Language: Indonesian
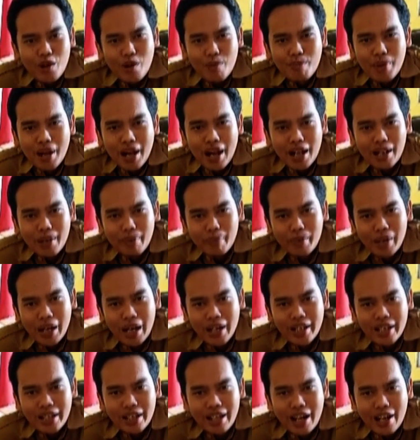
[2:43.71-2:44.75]
Ombak
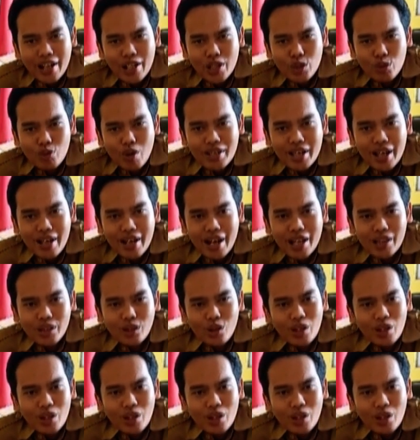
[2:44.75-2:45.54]
menghadirkan suasana